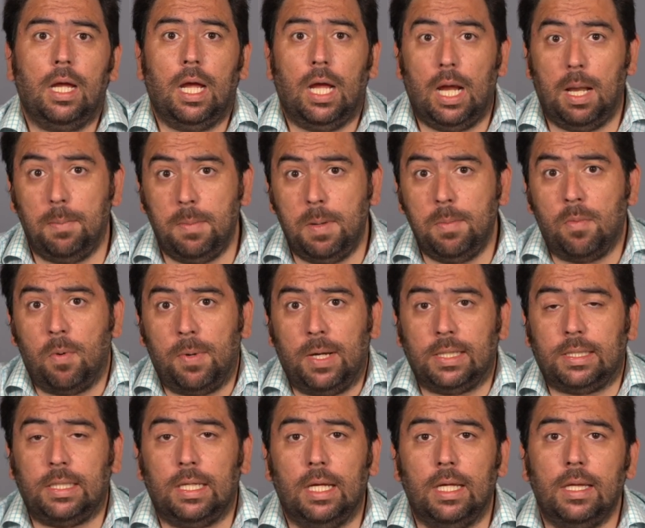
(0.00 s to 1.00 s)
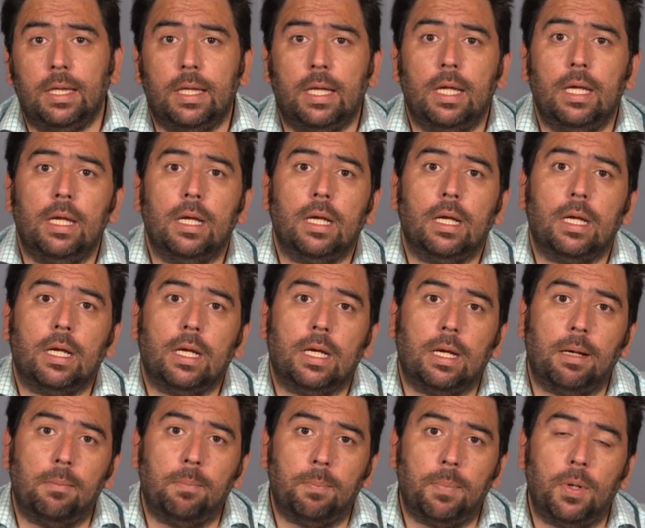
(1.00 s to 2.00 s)
El mismo presidente
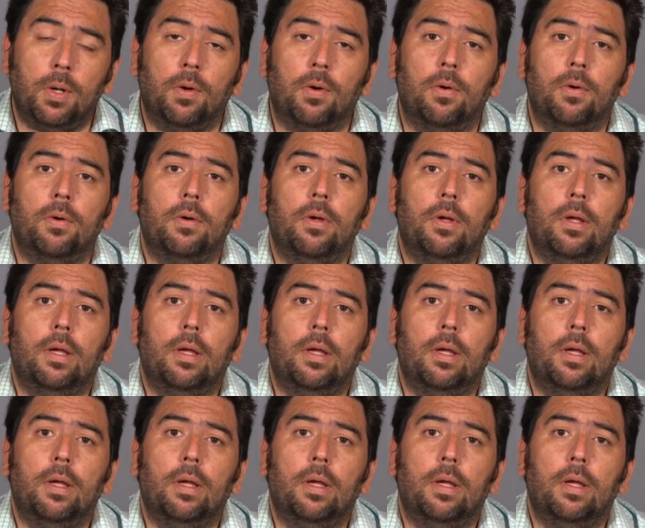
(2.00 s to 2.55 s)
amplió